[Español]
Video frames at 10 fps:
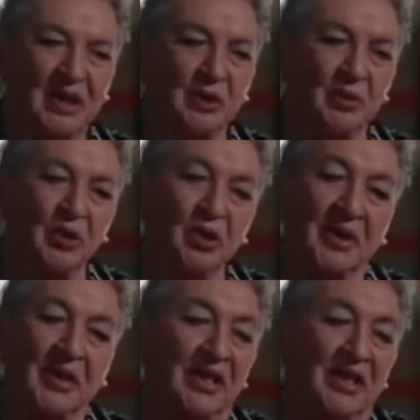y como no
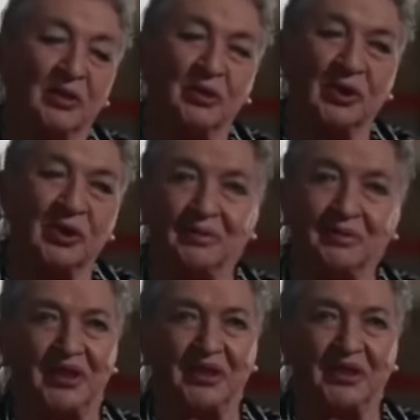veía
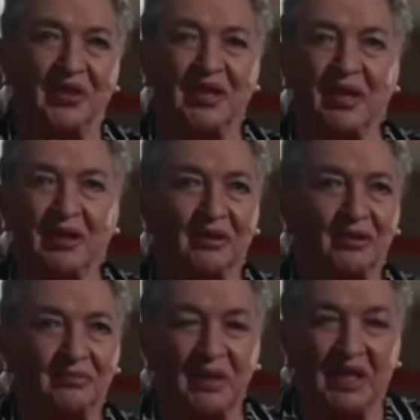ningún certificado,
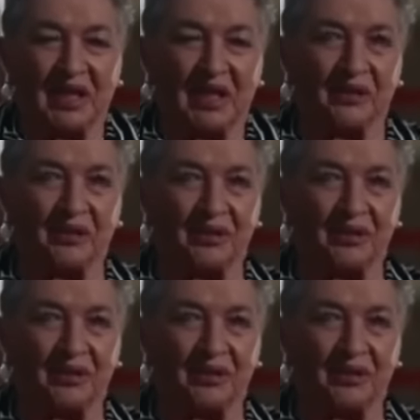me creyeron.